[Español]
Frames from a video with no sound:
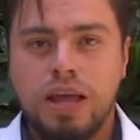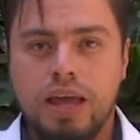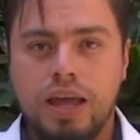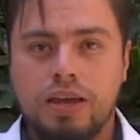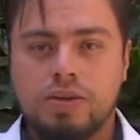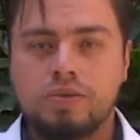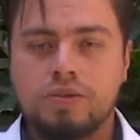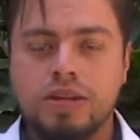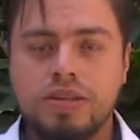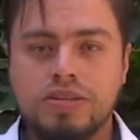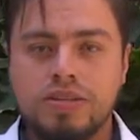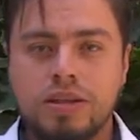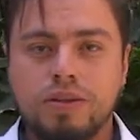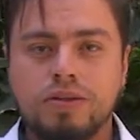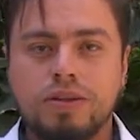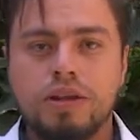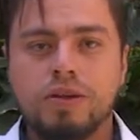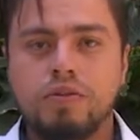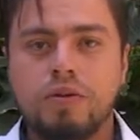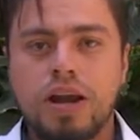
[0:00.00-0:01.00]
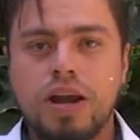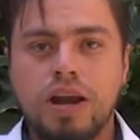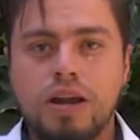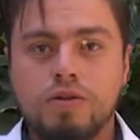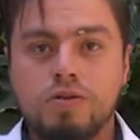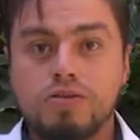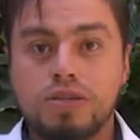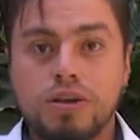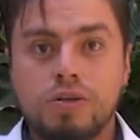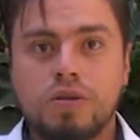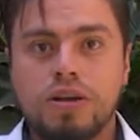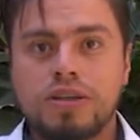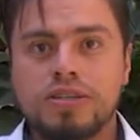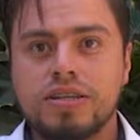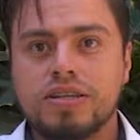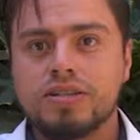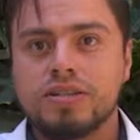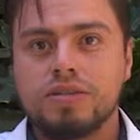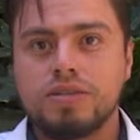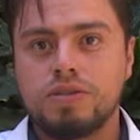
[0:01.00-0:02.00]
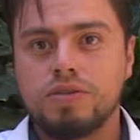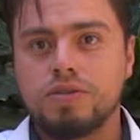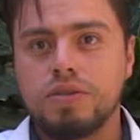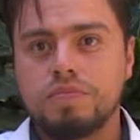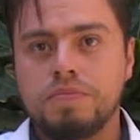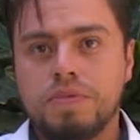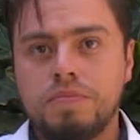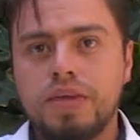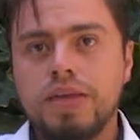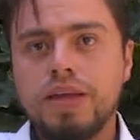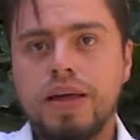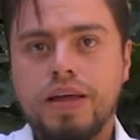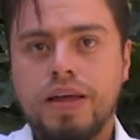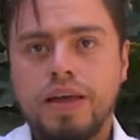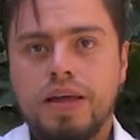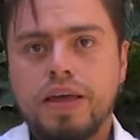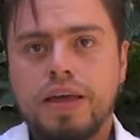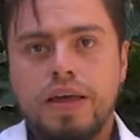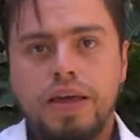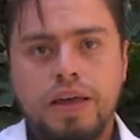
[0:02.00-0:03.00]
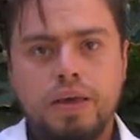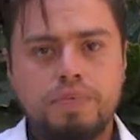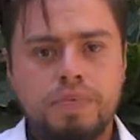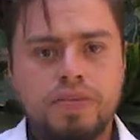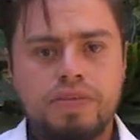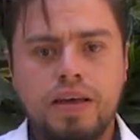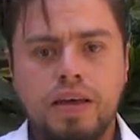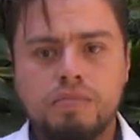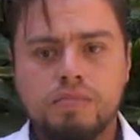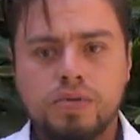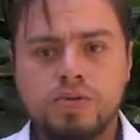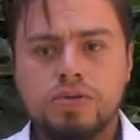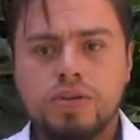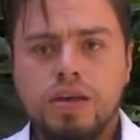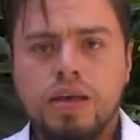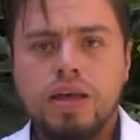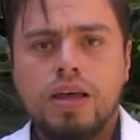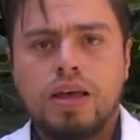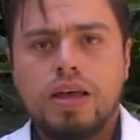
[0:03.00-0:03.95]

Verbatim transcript: en un estado en el cual no sé cuál es el sentido de mi vida? Empezamos.